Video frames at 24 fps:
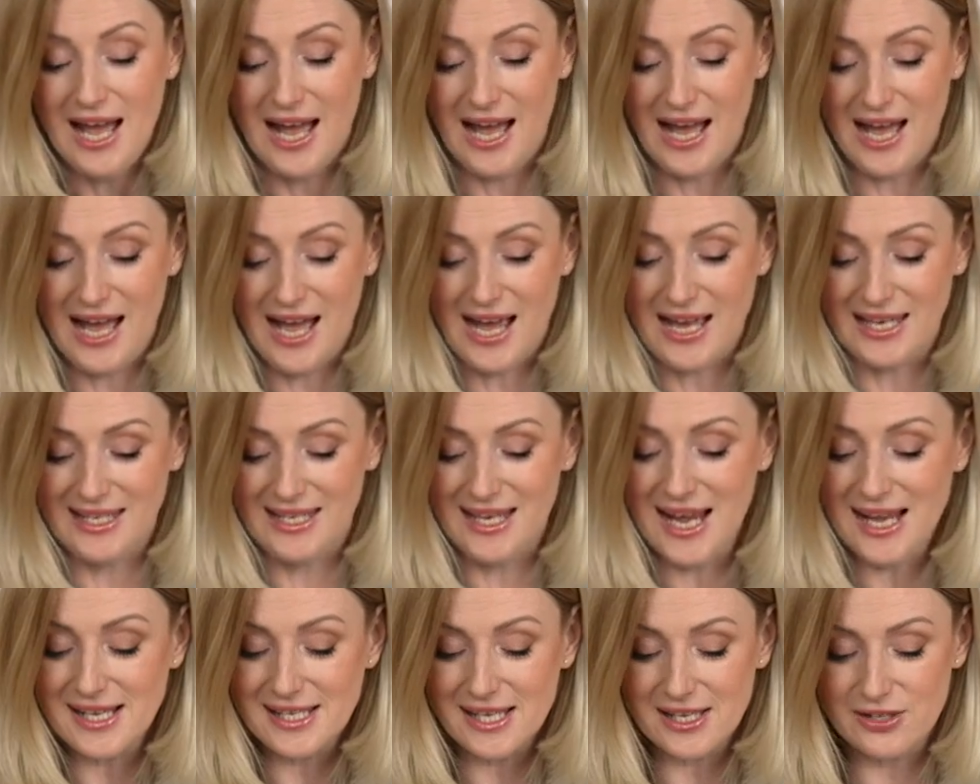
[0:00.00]
E,
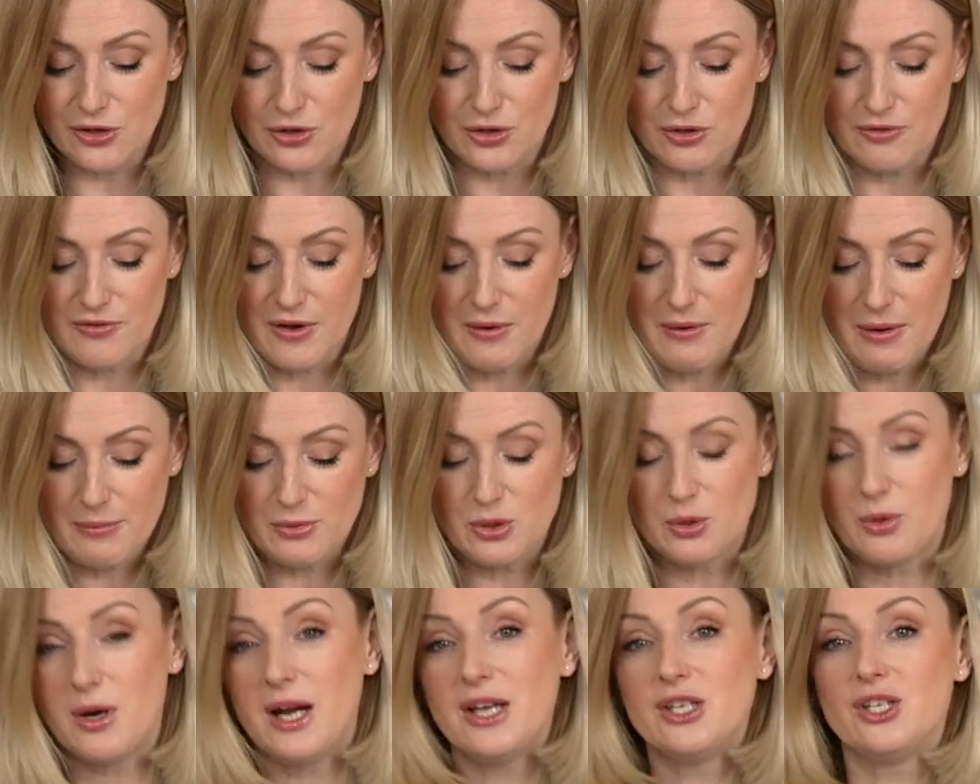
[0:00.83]
ja zastosowałam,
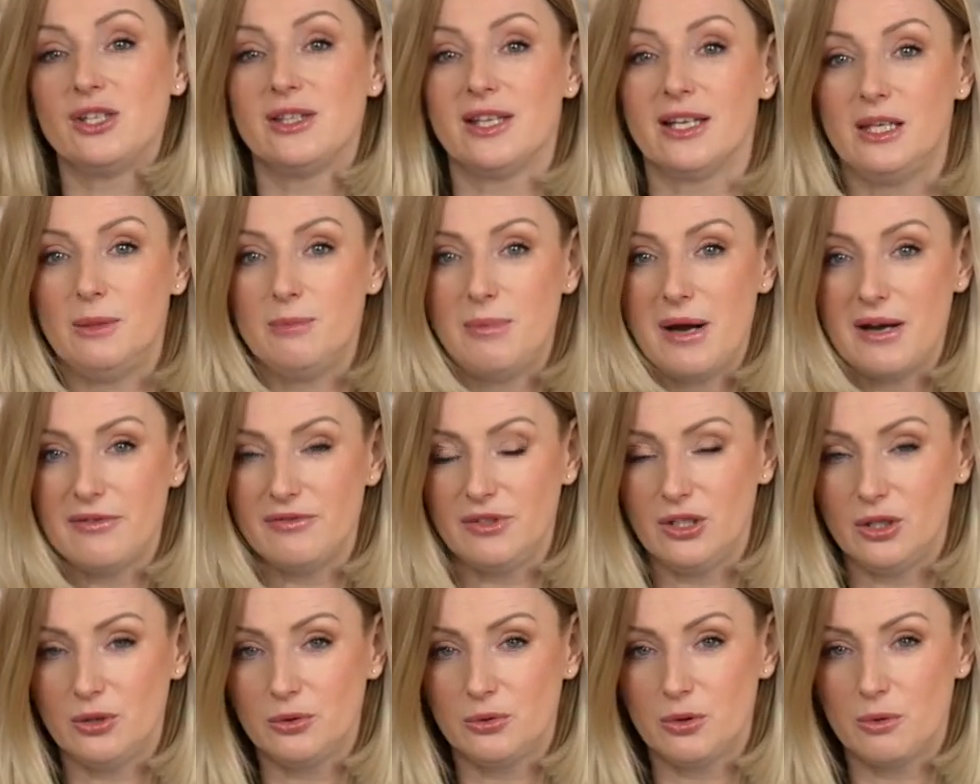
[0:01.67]
słuchajcie, taki
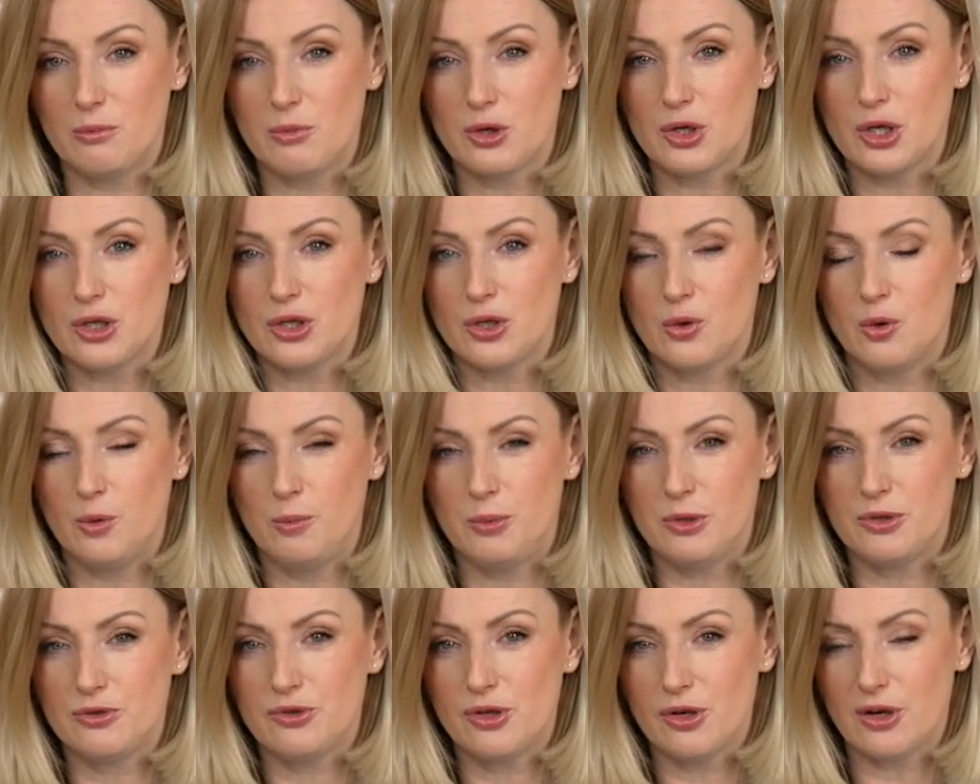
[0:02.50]
barwnik, który możecie
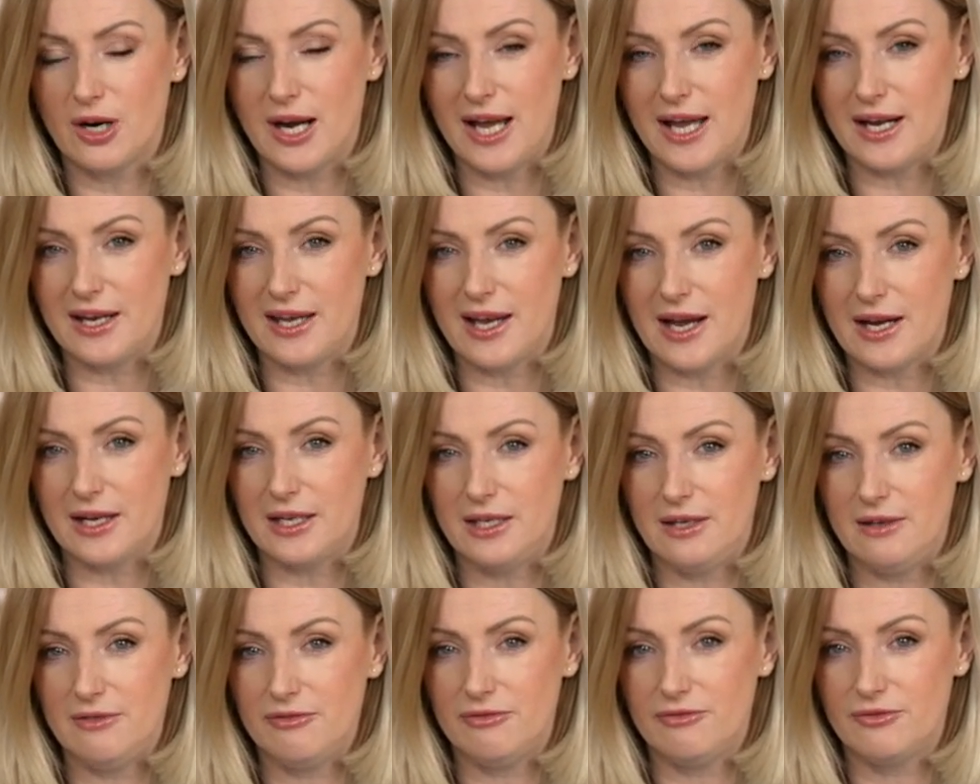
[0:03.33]
kupić w drogeriach
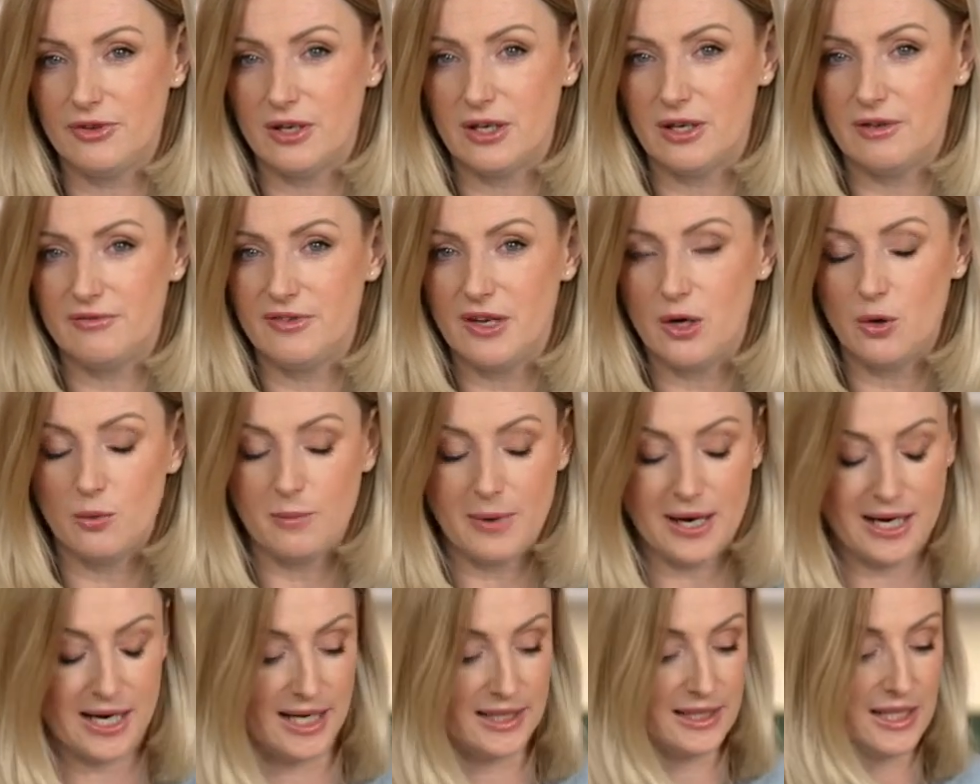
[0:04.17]
i w e, wielu
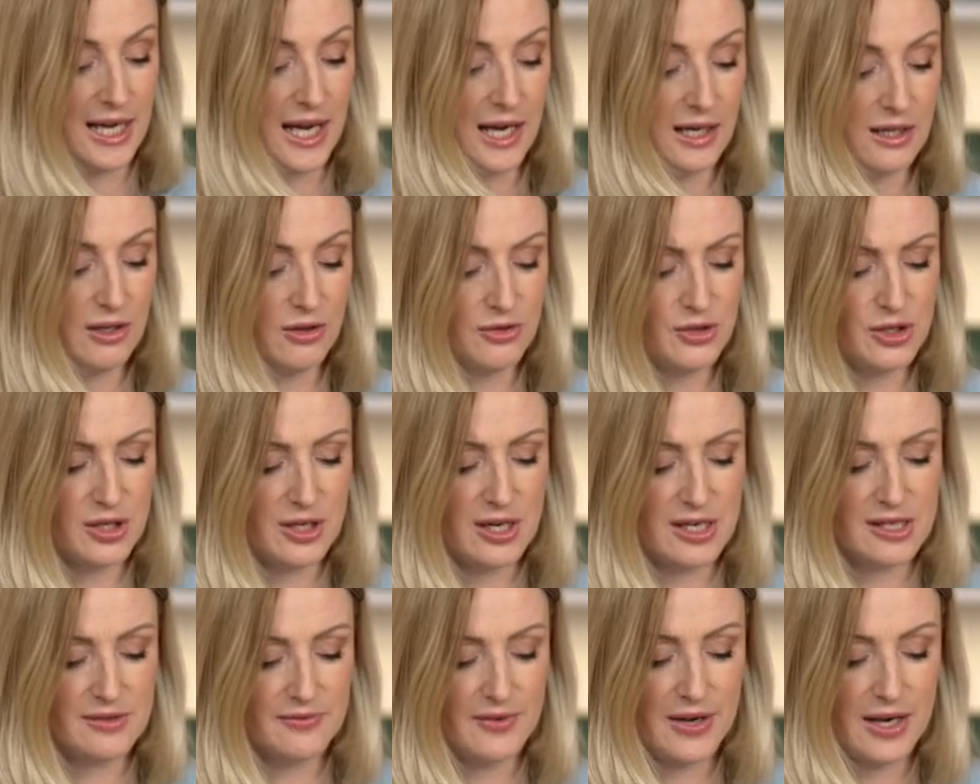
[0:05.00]
marketach. On się
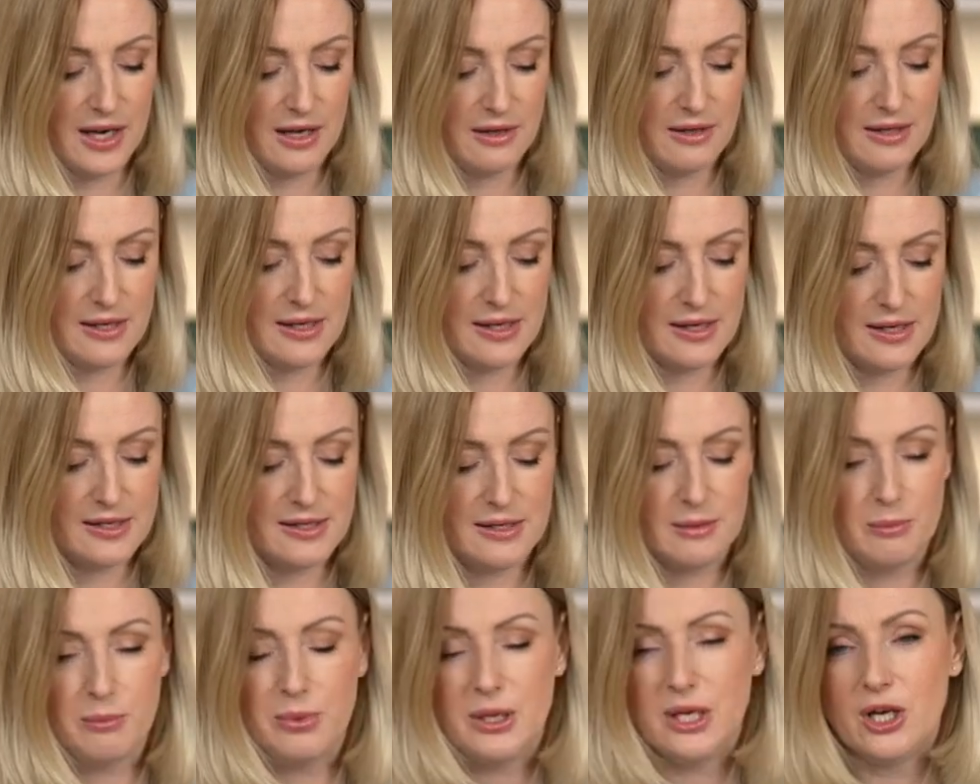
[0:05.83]
nazywa e,
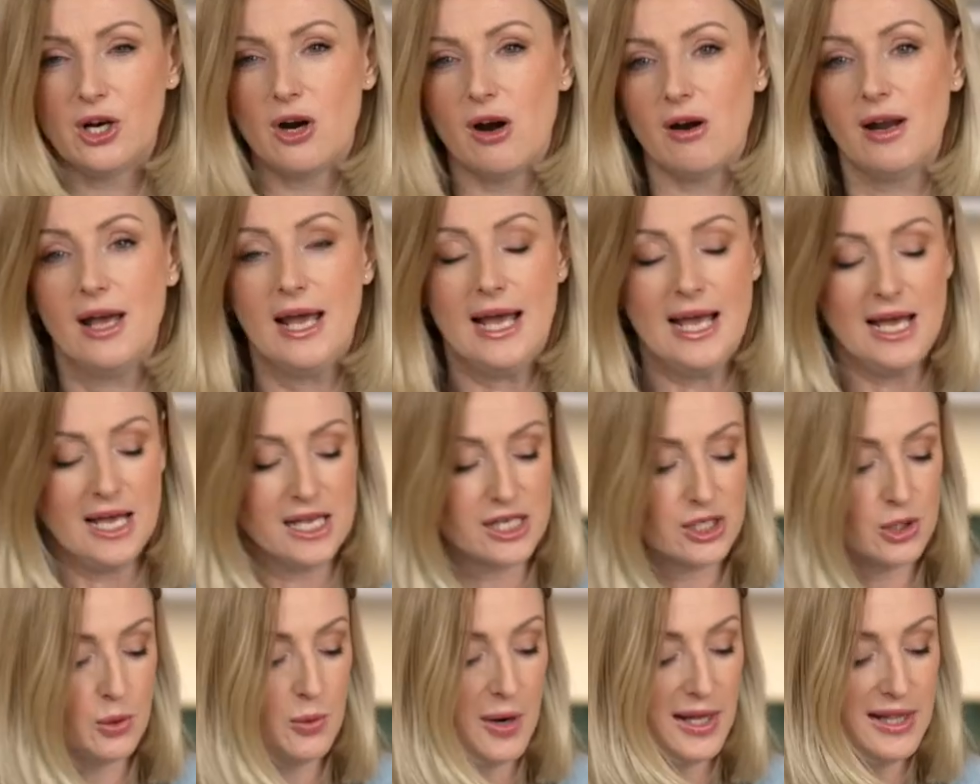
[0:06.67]
Simplicol.
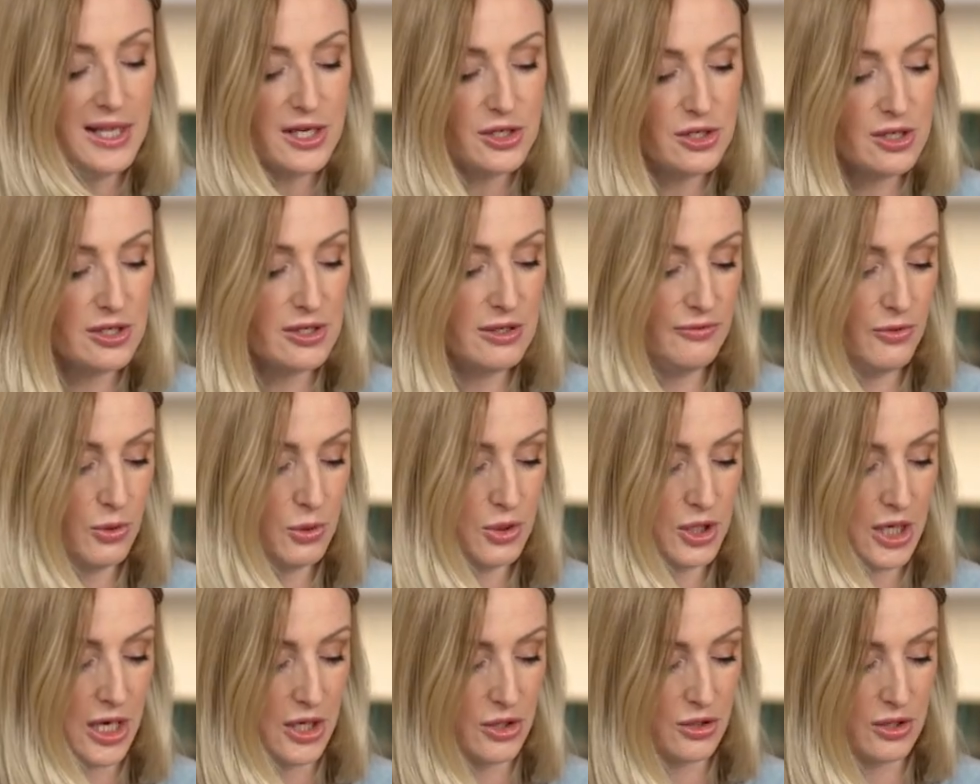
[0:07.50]
Składa się z
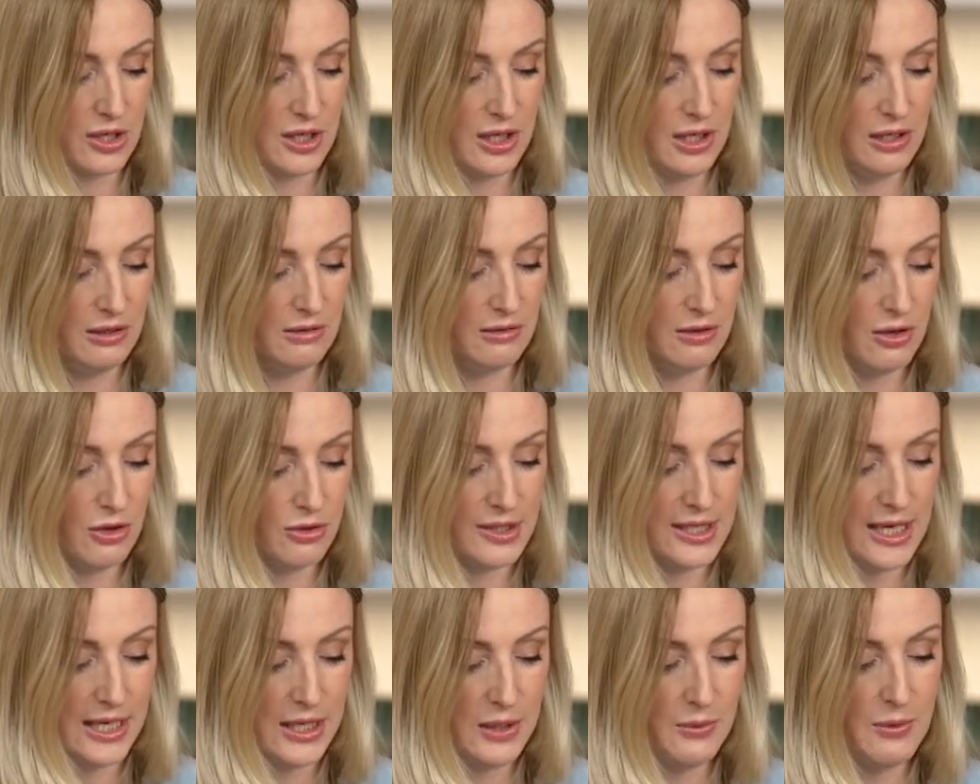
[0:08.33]
dwóch rzeczy.
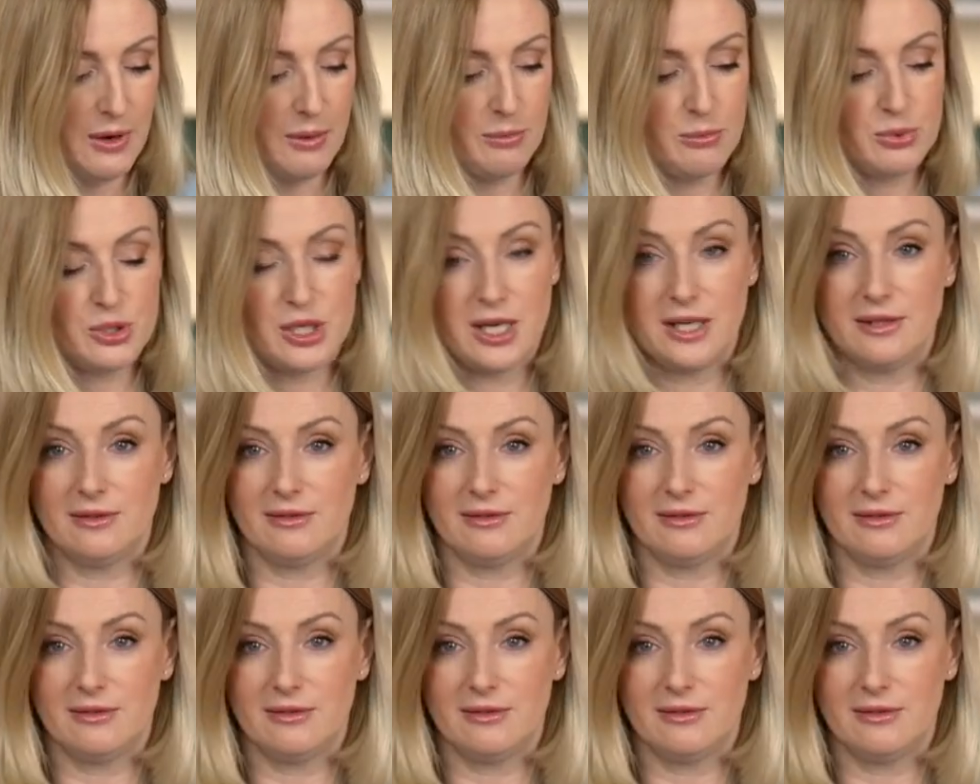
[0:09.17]
Ocaliłam przed